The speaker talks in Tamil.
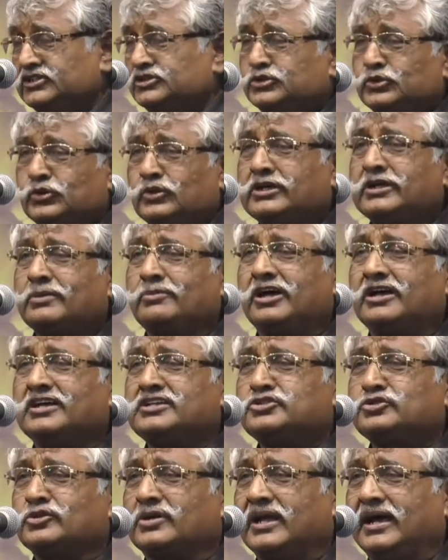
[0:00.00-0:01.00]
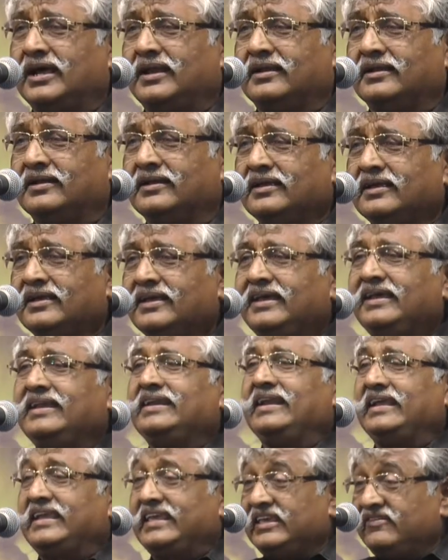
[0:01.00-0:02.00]
சுருக்கமாக சொன்னால்
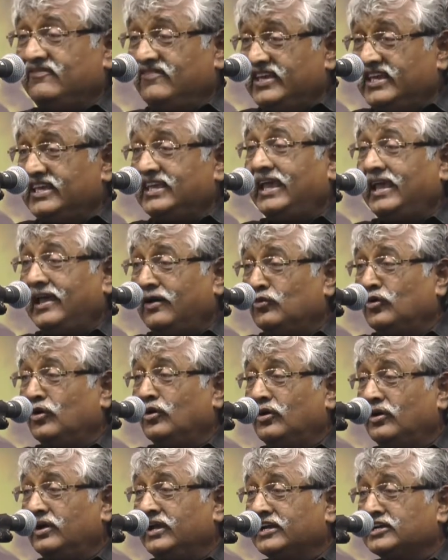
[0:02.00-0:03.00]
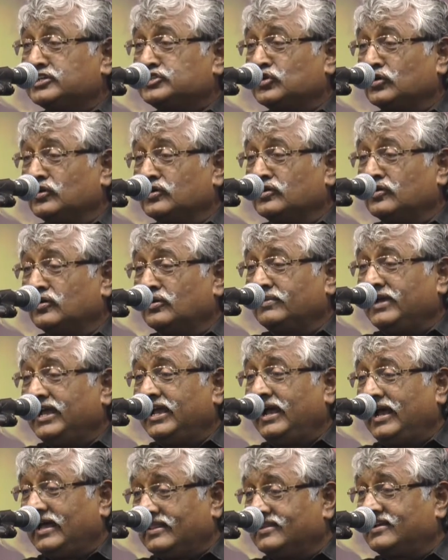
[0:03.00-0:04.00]
இன்றைக்கு விஏஓ என்று சொல்லுகிறோமே
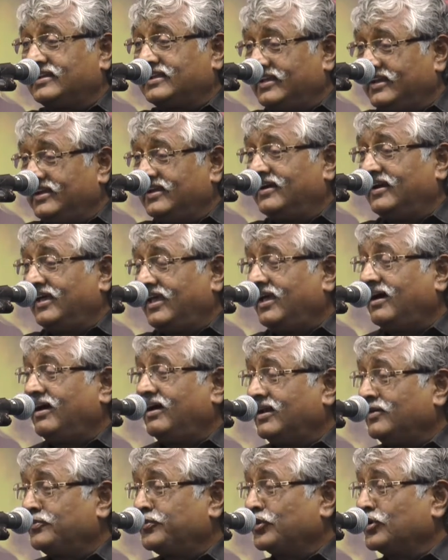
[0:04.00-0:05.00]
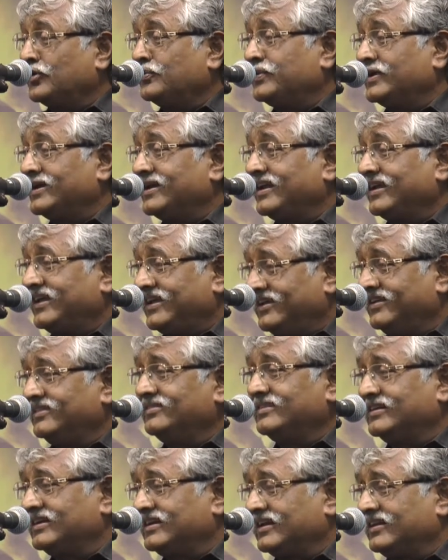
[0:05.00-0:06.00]
அதற்கு இணையான பொறுப்பு அன்றைக்கு
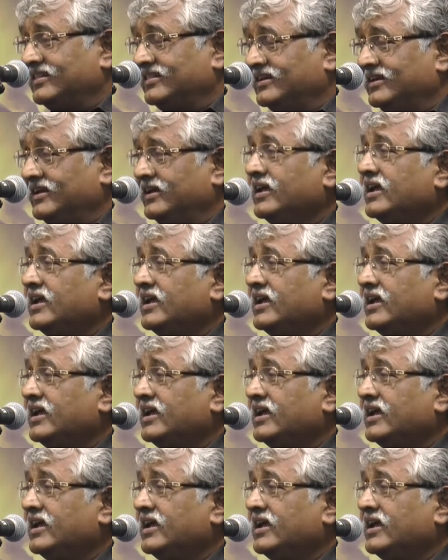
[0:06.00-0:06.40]
இருந்திருக்கிறது